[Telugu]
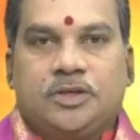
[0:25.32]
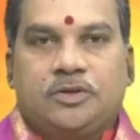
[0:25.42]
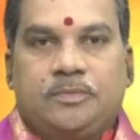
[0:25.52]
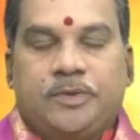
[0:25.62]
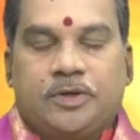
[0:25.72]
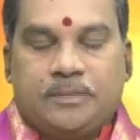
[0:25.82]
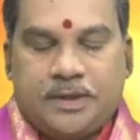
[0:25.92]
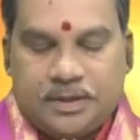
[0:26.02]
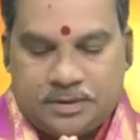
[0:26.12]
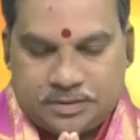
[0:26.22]
శ్రీ గురుభ్యో
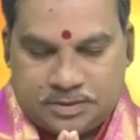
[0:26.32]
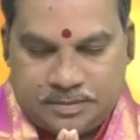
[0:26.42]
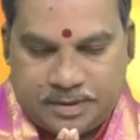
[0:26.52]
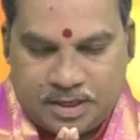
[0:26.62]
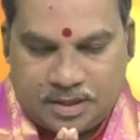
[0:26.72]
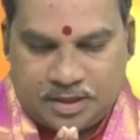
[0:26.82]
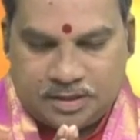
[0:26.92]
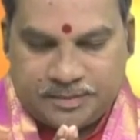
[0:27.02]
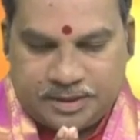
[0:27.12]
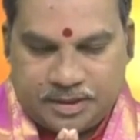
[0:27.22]
నమ శ్రీ
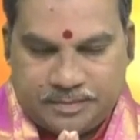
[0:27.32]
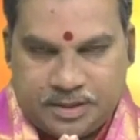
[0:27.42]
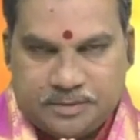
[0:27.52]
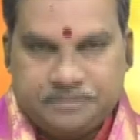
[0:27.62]
మహాగణాధిపతి నమ